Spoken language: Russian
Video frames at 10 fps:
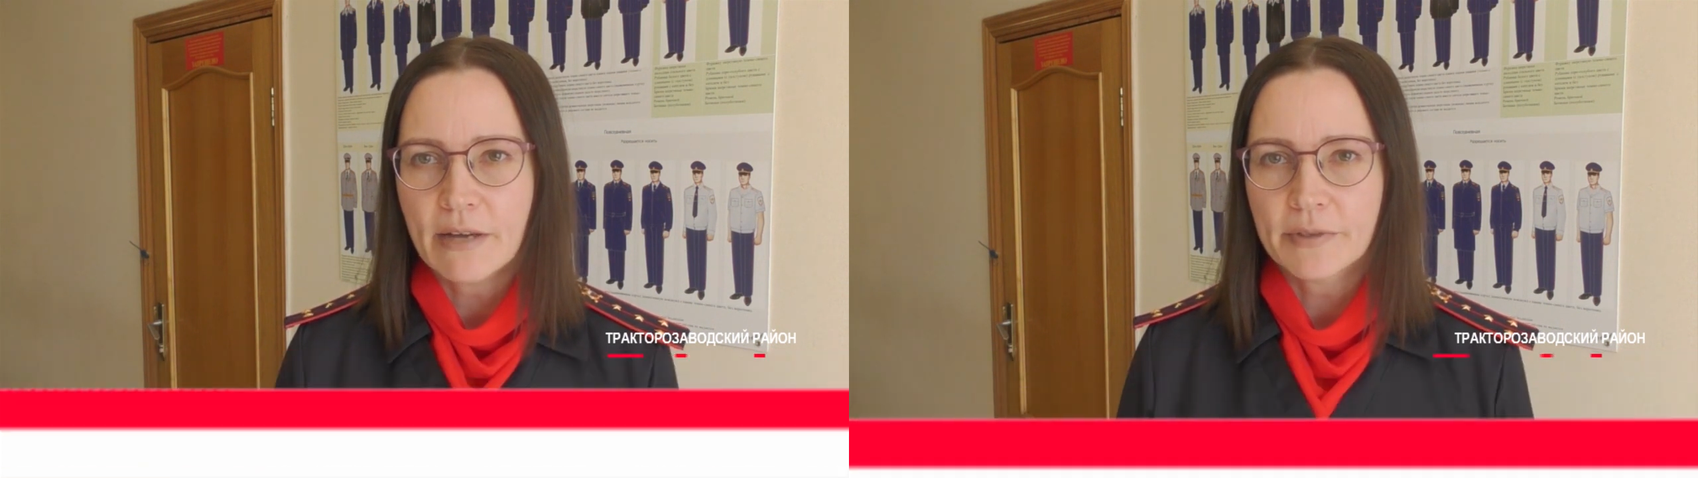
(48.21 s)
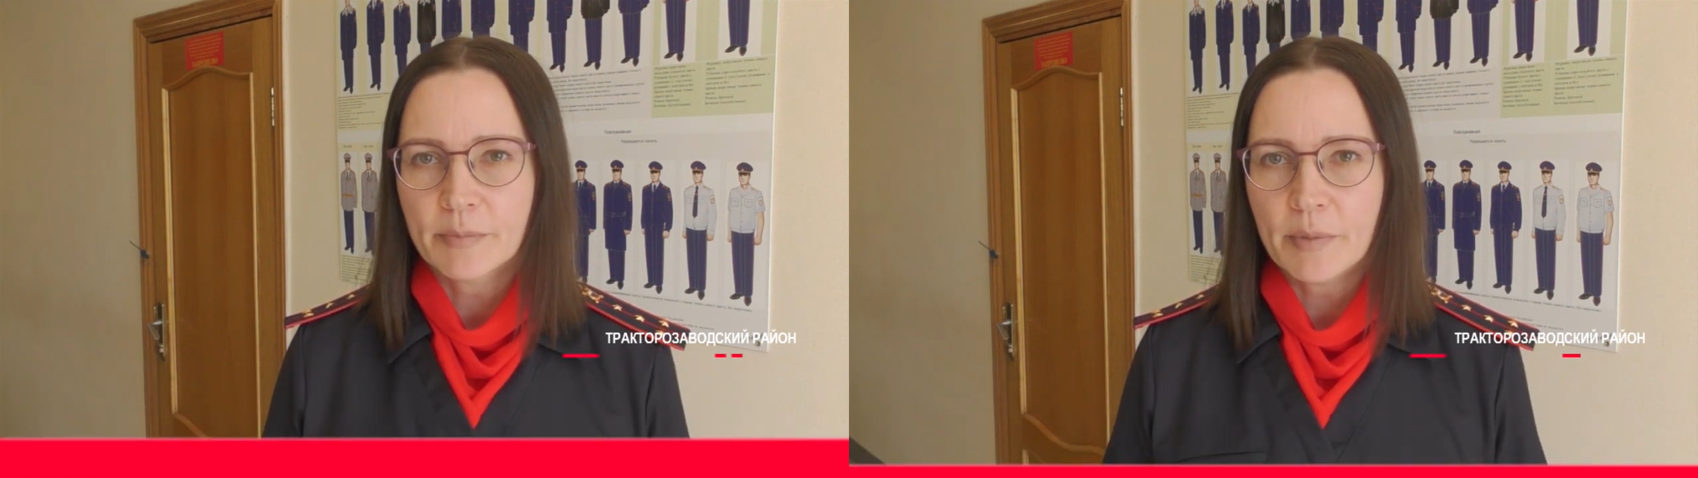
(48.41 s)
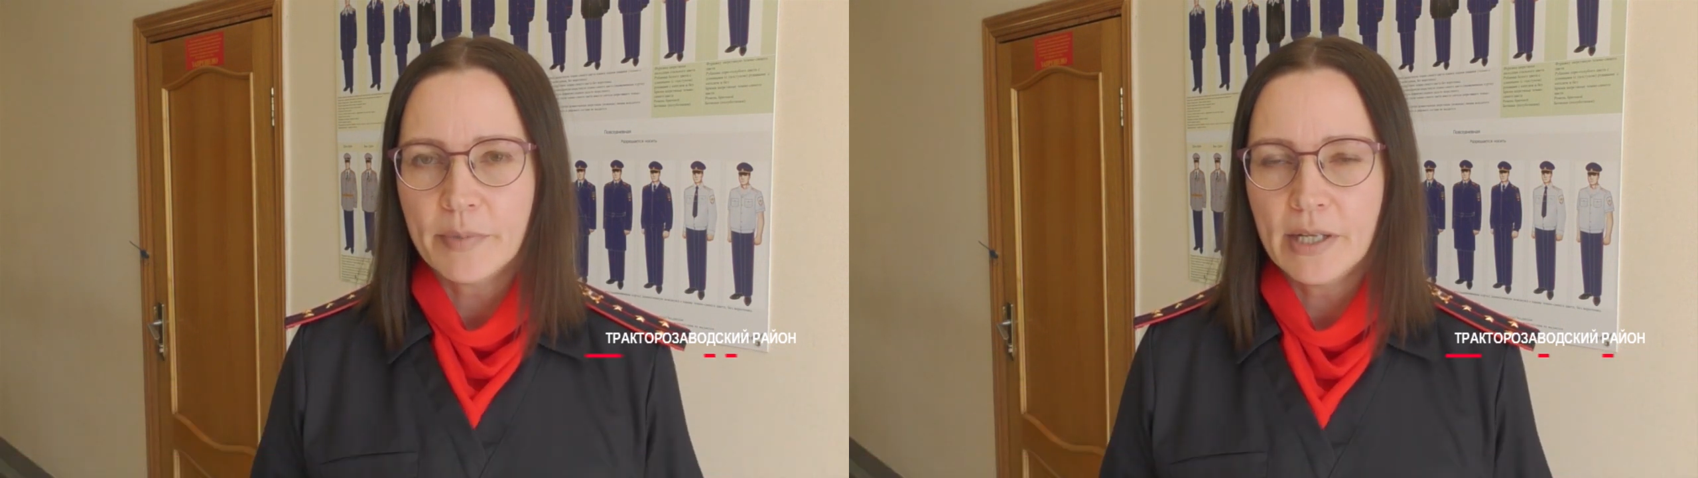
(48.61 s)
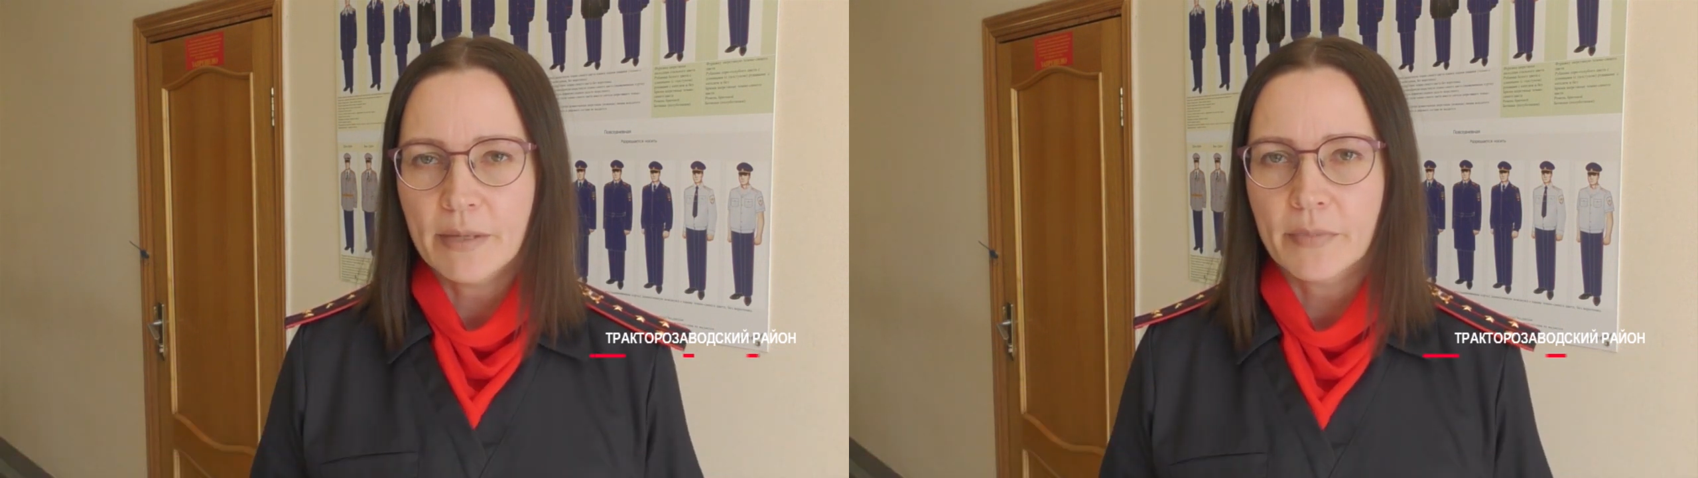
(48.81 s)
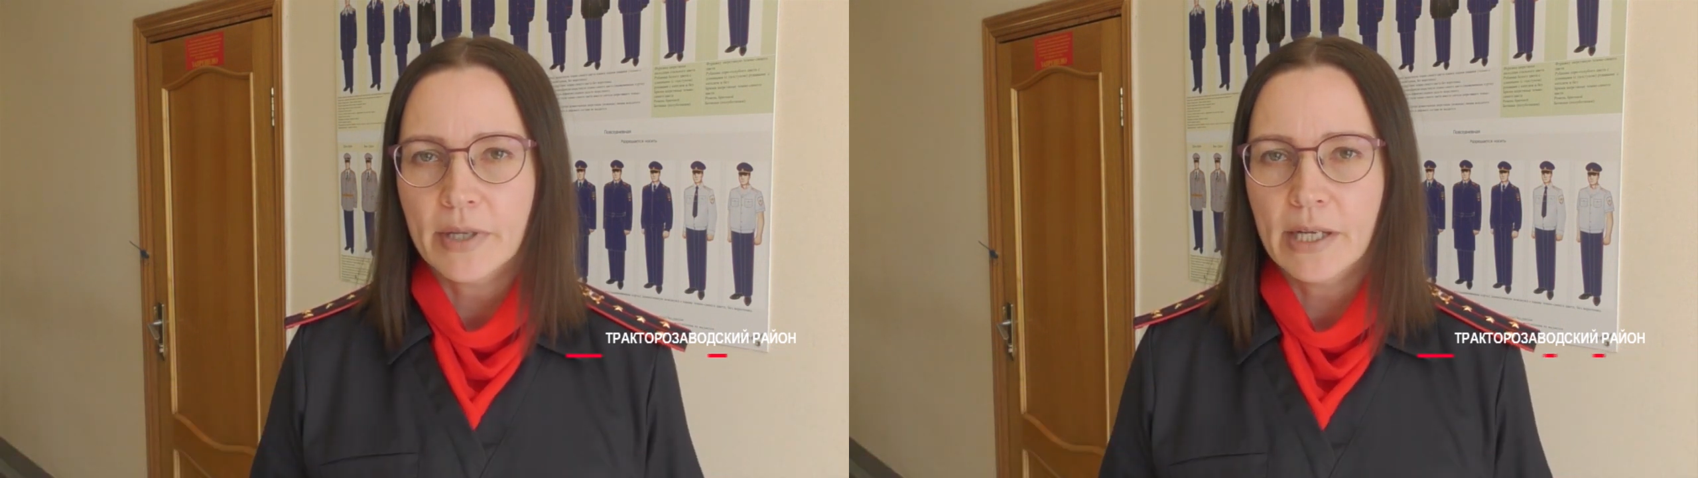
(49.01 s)

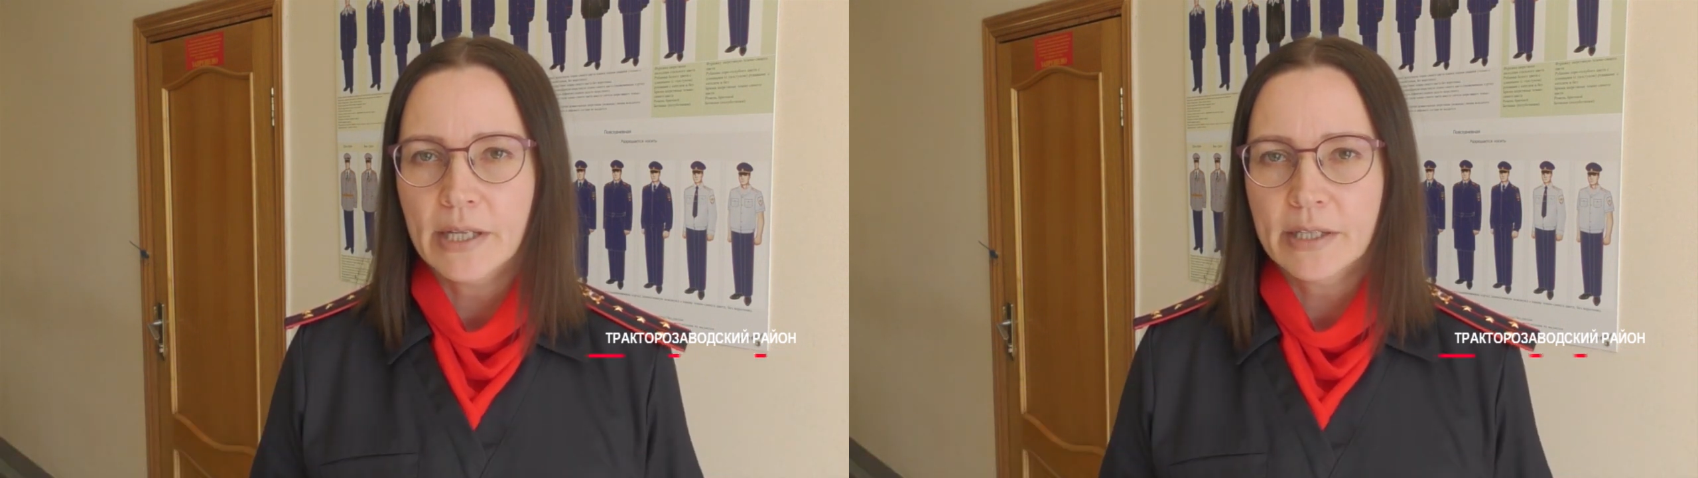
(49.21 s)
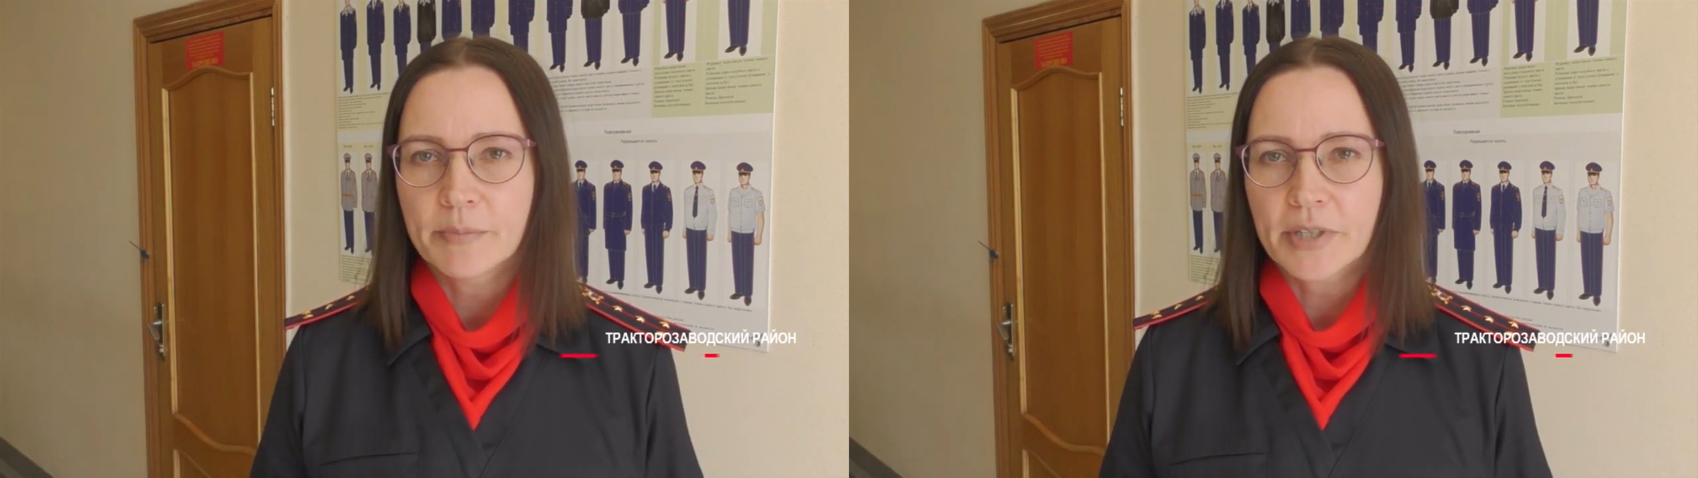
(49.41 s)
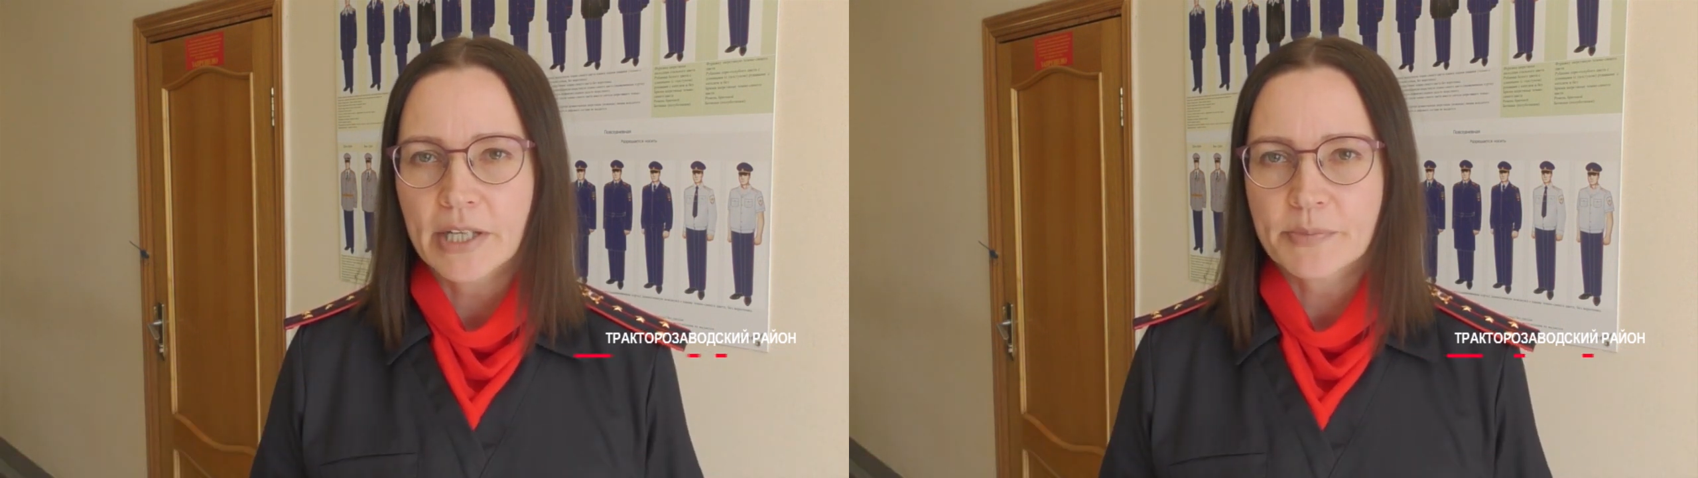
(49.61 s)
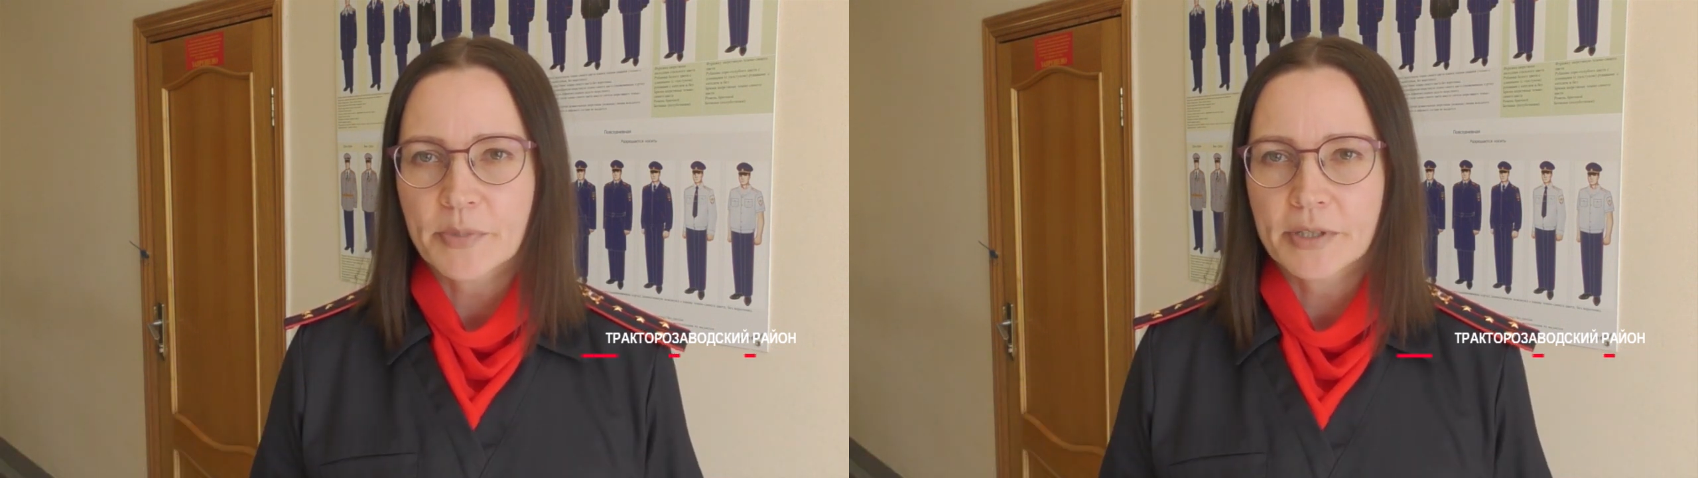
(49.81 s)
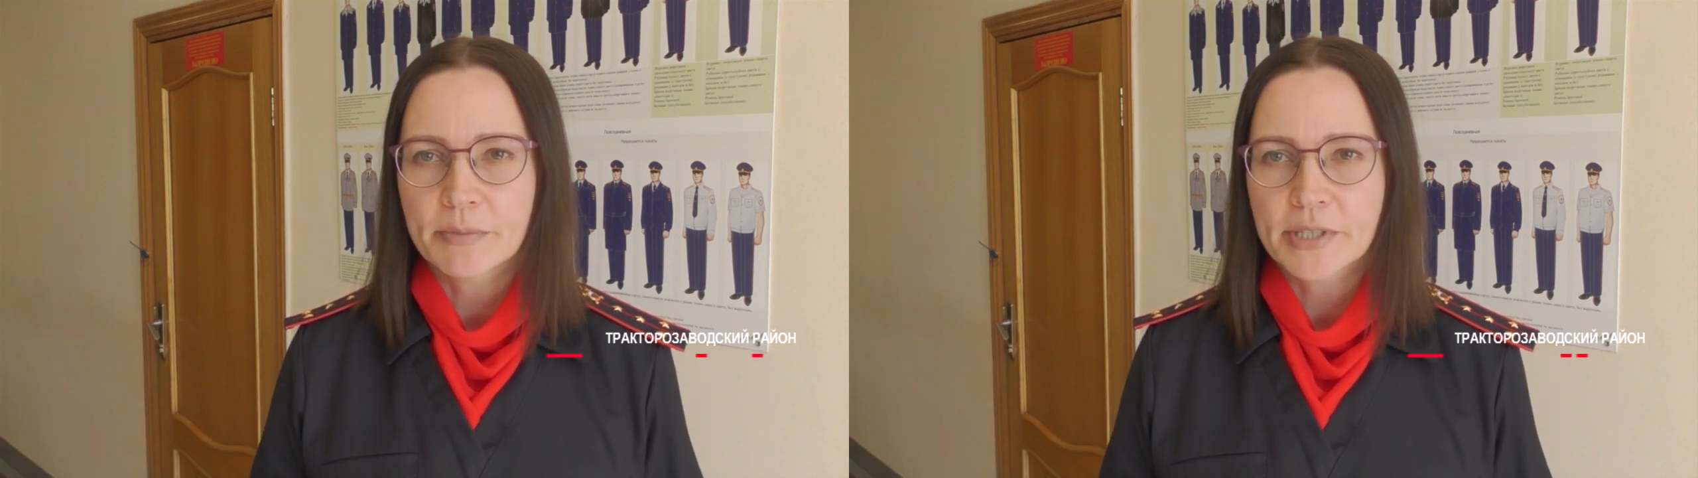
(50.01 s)
автомобилем или иным транспортным